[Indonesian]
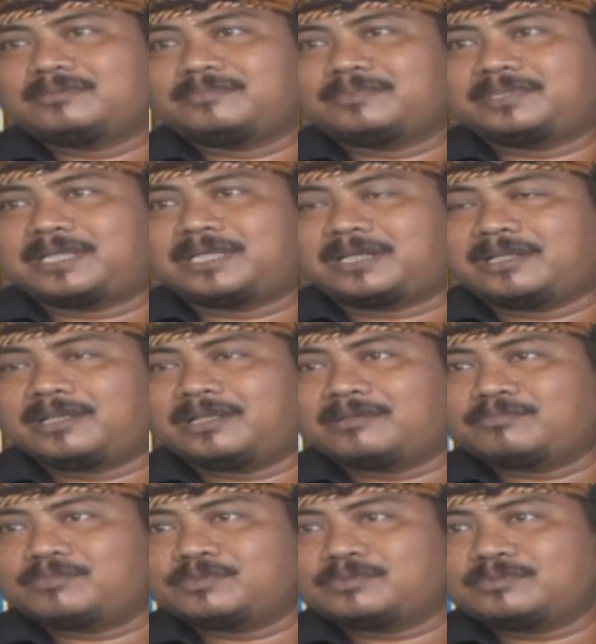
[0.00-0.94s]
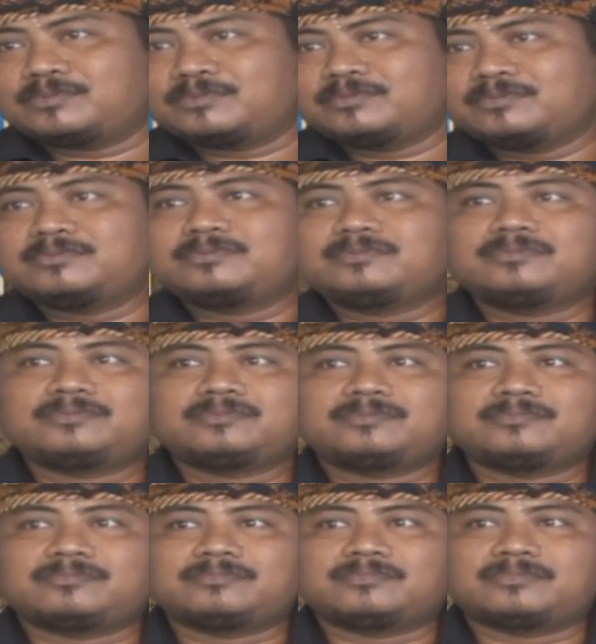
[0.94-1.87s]
mencari ilmu
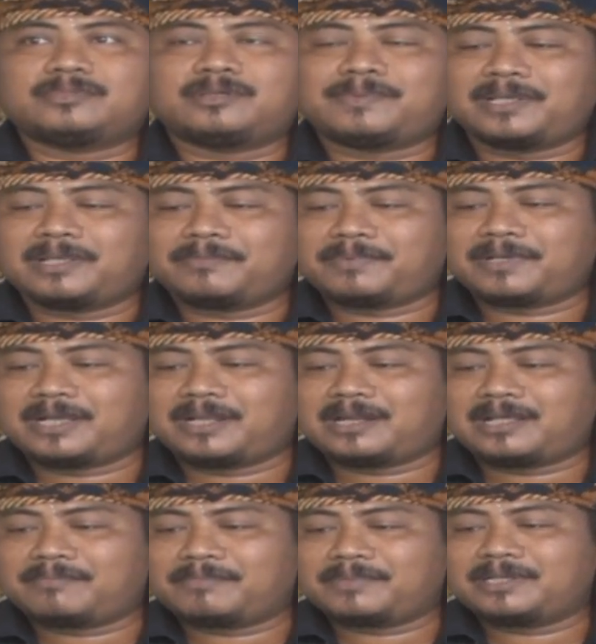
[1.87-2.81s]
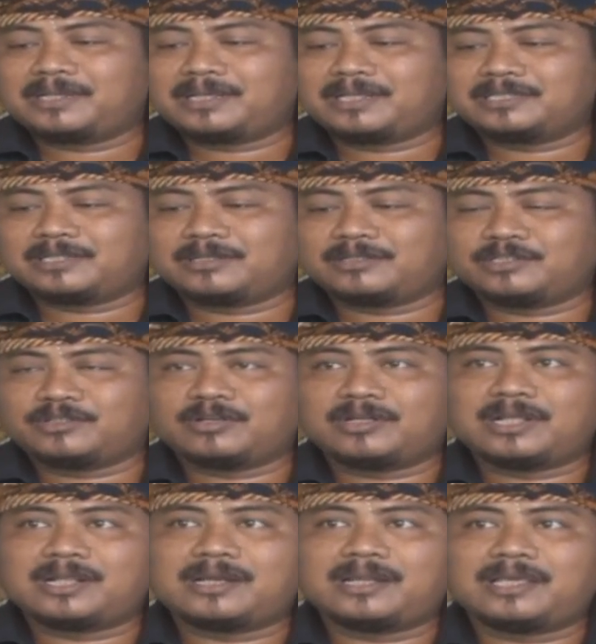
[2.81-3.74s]
berbagi pengalaman dengan
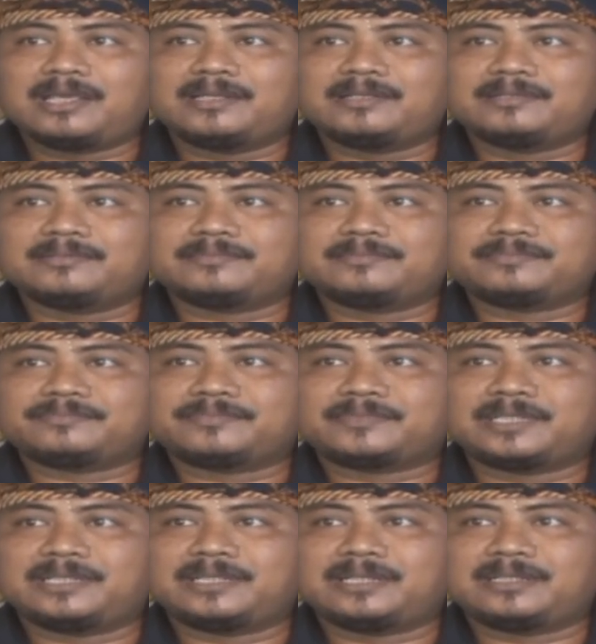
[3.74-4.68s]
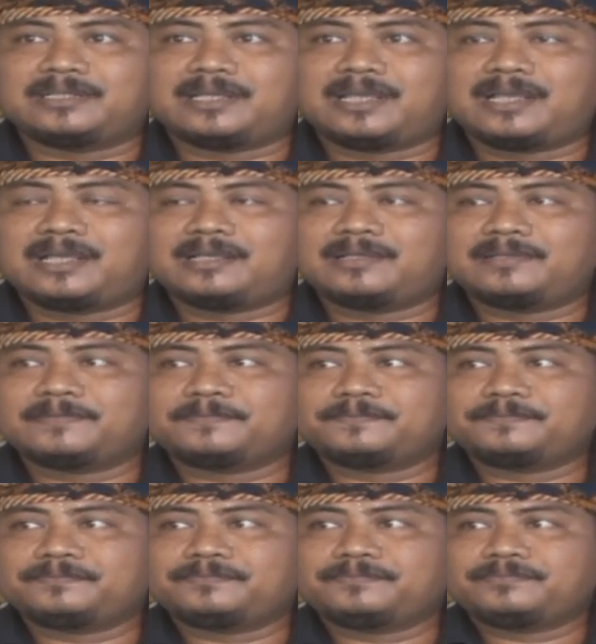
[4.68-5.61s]
senior-senior yang lain akhirnya
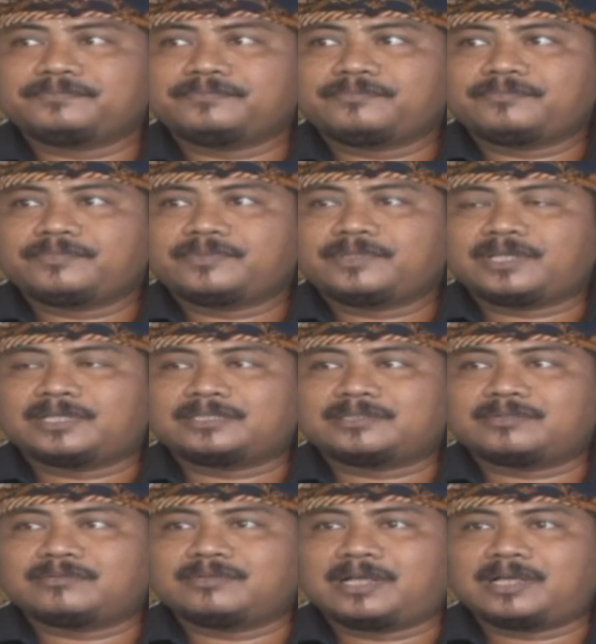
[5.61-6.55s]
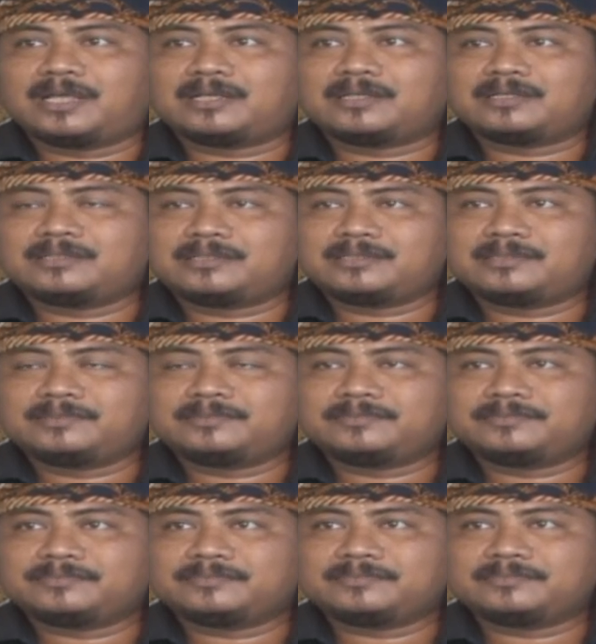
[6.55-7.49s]
Astungkare
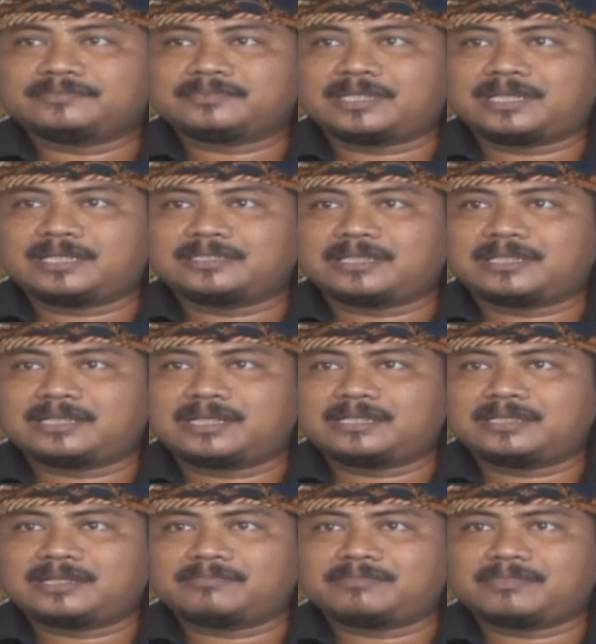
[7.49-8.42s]
dari sana dia yang